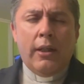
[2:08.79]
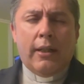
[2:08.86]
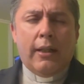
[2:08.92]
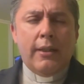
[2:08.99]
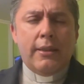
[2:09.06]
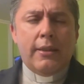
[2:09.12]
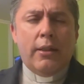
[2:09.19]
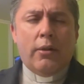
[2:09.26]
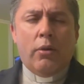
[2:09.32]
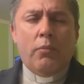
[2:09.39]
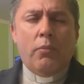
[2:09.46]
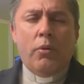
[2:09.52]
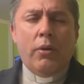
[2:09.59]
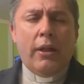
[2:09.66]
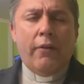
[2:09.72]
casi
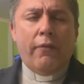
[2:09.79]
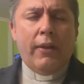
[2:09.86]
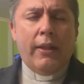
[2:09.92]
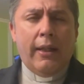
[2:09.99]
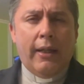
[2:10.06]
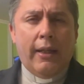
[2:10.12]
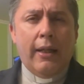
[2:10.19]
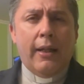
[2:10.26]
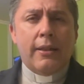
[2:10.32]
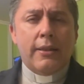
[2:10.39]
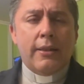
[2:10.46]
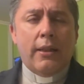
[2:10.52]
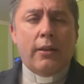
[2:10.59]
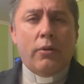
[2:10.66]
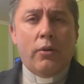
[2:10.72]
como un jefe de
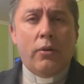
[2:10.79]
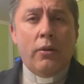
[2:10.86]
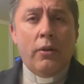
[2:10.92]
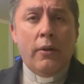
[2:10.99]
ejército.